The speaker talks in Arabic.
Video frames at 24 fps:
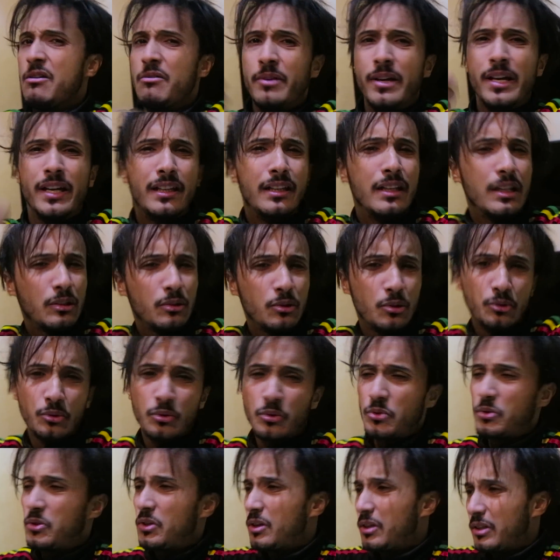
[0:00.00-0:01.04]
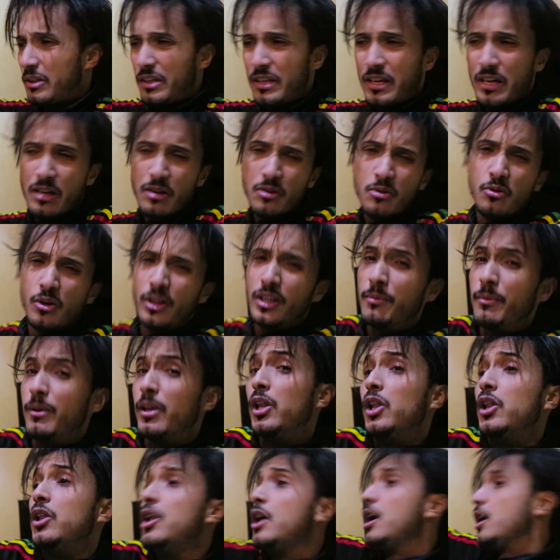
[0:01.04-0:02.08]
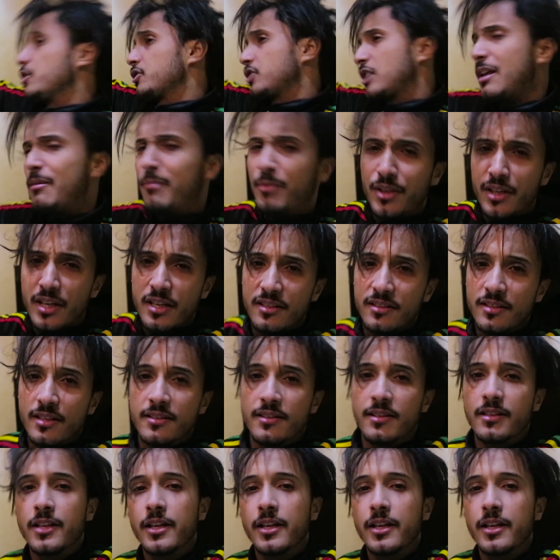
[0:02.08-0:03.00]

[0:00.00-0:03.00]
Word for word: قالت لك طوندوز ديالو على الله شحال من راس داز